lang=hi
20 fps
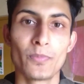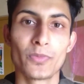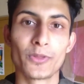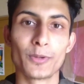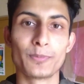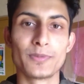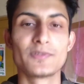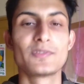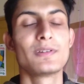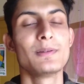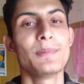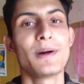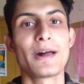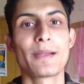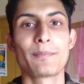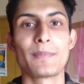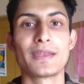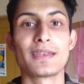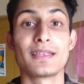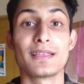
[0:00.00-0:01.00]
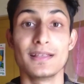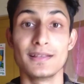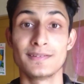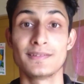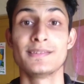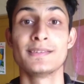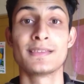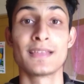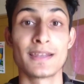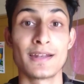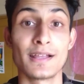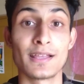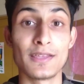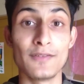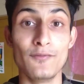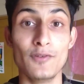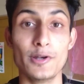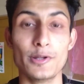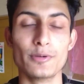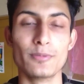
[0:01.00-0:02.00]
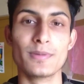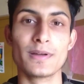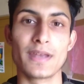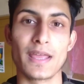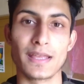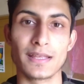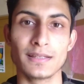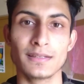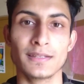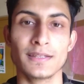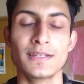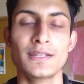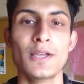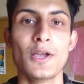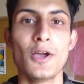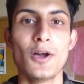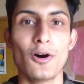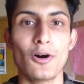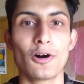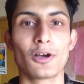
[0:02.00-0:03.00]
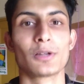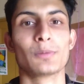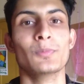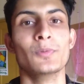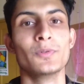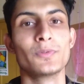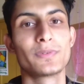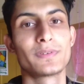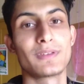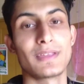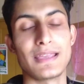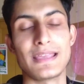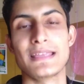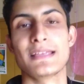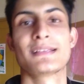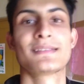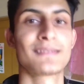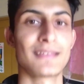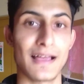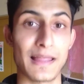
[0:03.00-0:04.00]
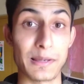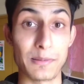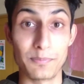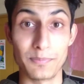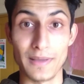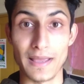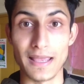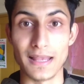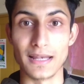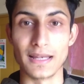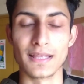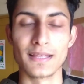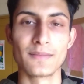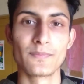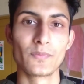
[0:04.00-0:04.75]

तो पिछली बार मैंने इसी तरह की वीडियो बनाई थी almost एक साल पहले